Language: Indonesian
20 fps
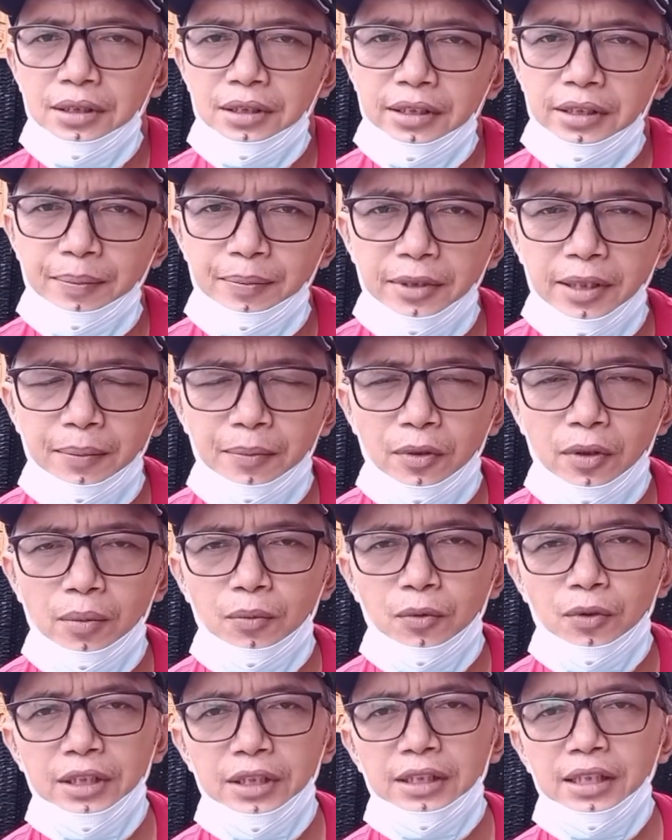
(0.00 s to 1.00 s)
tab-tab
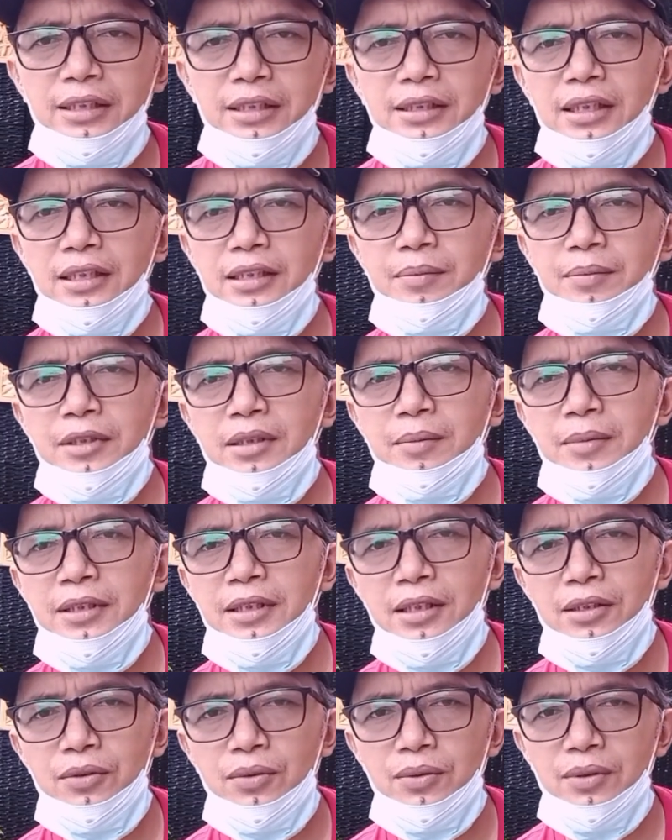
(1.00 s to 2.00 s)
komunitasnya teman-teman
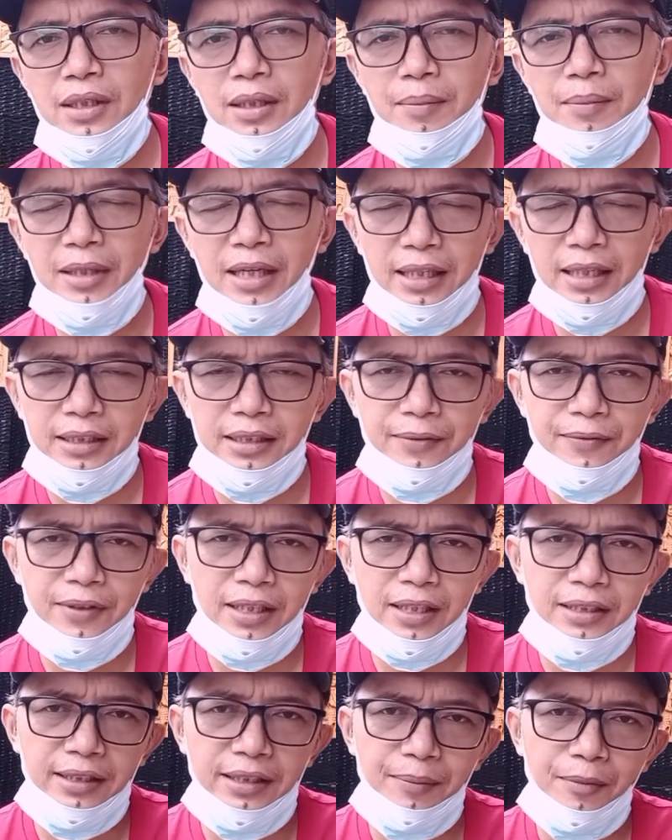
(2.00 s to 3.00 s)
yang sudah
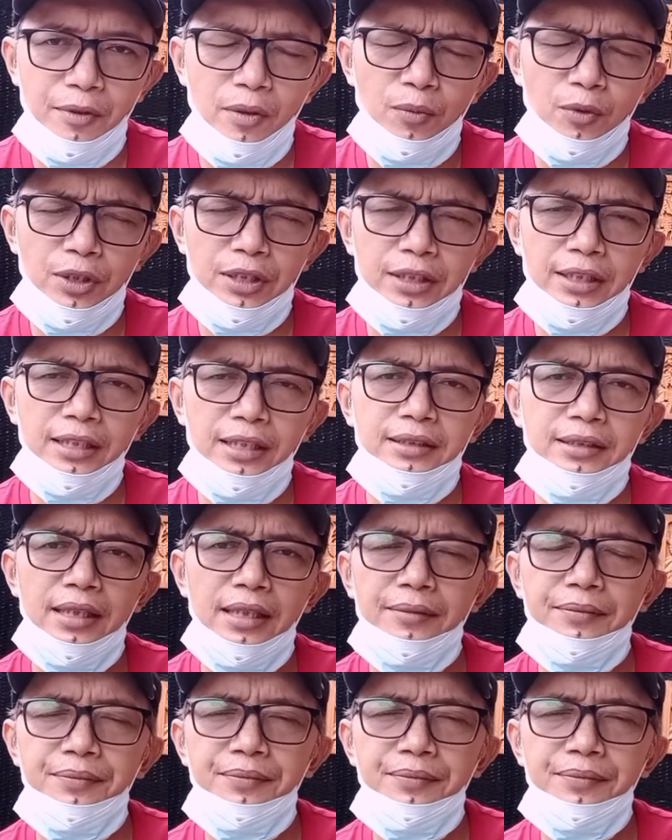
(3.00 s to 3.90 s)
mengaktifkan tab komunitasnya